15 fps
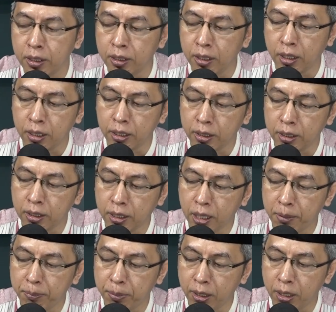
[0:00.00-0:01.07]
dan
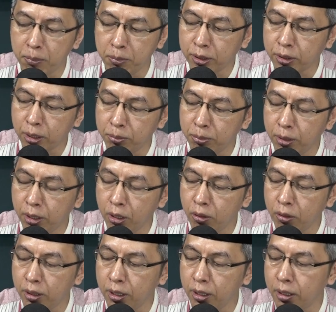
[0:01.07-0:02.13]
ketika pada masa beliau
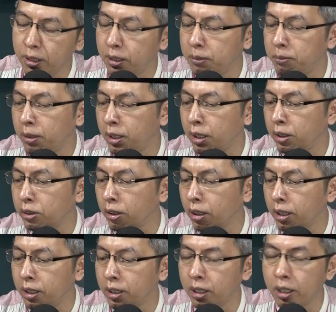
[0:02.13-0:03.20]
ini ya, Bani
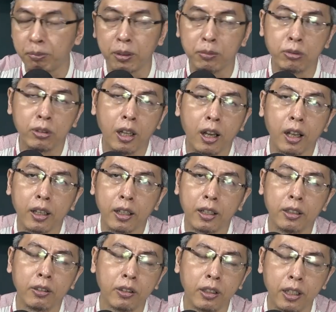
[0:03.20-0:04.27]
Israel ini diperbudak
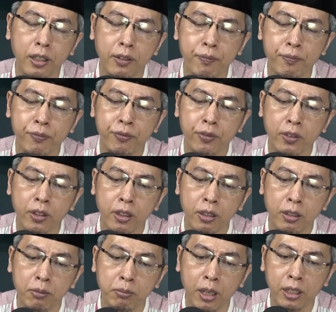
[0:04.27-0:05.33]
ya oleh
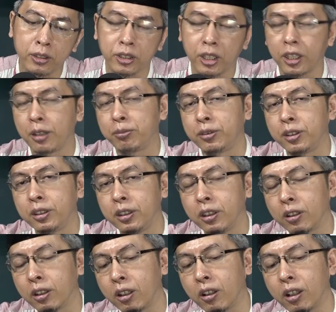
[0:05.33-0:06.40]
bangsa Kipti
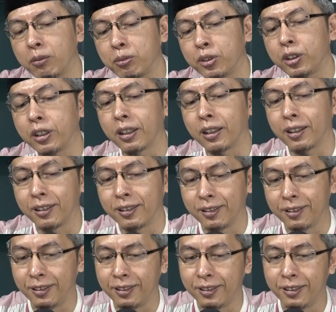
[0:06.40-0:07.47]
orang-orang Mesir
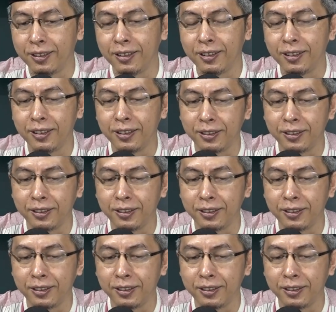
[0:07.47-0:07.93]
nah,